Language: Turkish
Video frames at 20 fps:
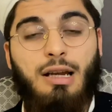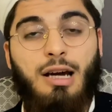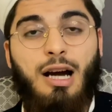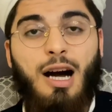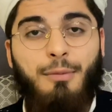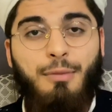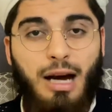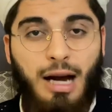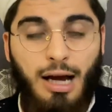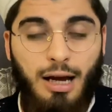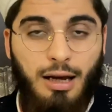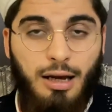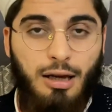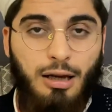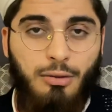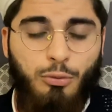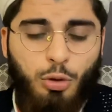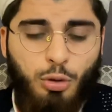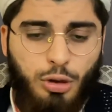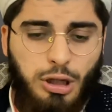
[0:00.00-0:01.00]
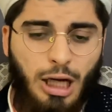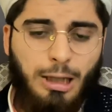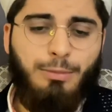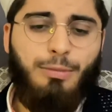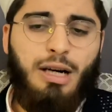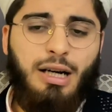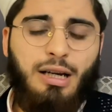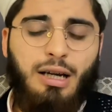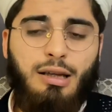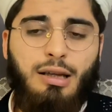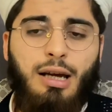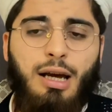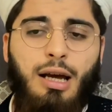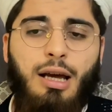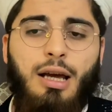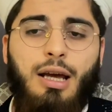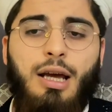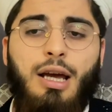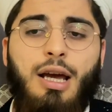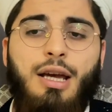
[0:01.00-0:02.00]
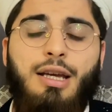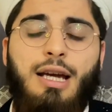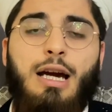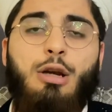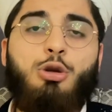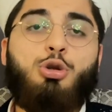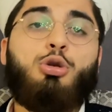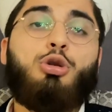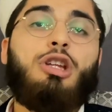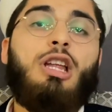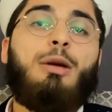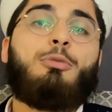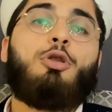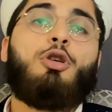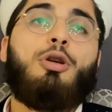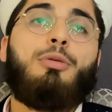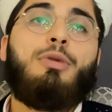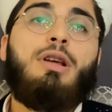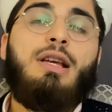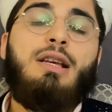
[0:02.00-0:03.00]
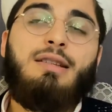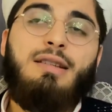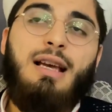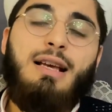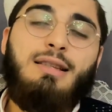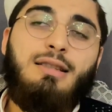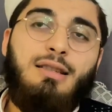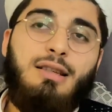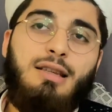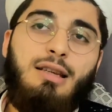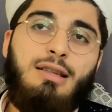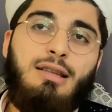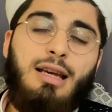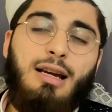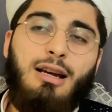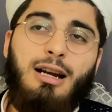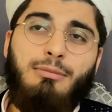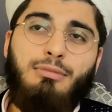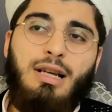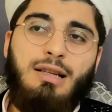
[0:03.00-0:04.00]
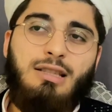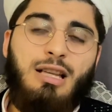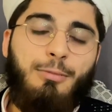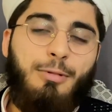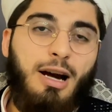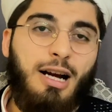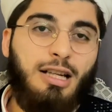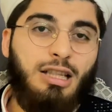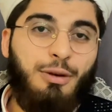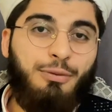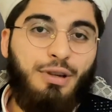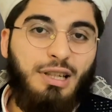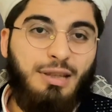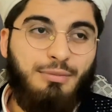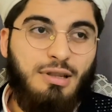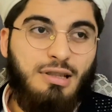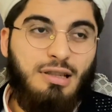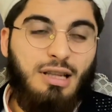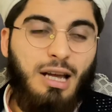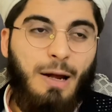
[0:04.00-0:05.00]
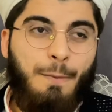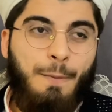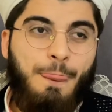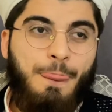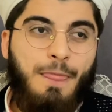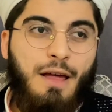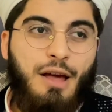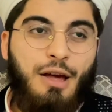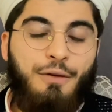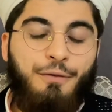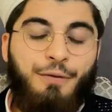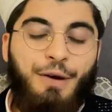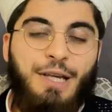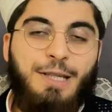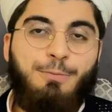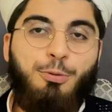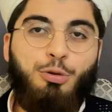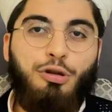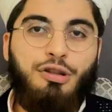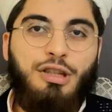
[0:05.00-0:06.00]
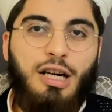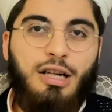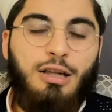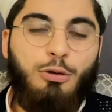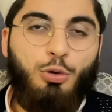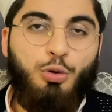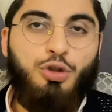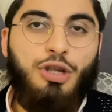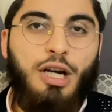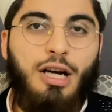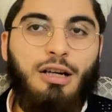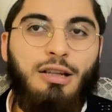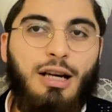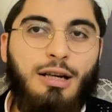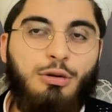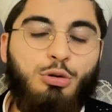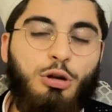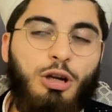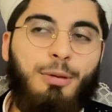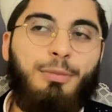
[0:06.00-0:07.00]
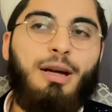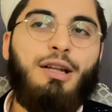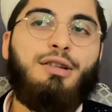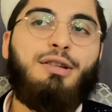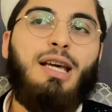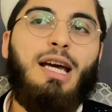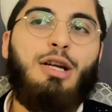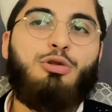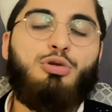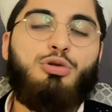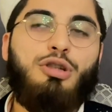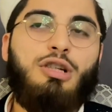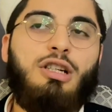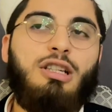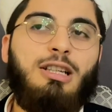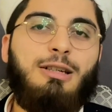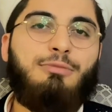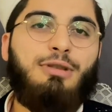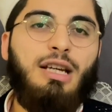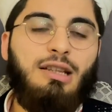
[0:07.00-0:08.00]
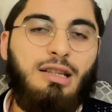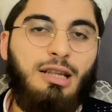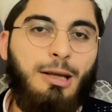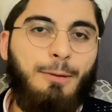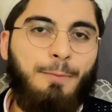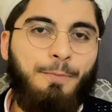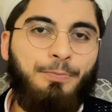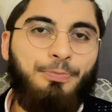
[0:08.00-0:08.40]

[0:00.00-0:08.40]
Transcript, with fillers: Ama mutlak manada yani şunu demiyorum. Sen Instagram'dan sabah kadar film izle. Facebook'ta takıl 3'e kadar. Sonra ben teheccüdü kılayım yatayım.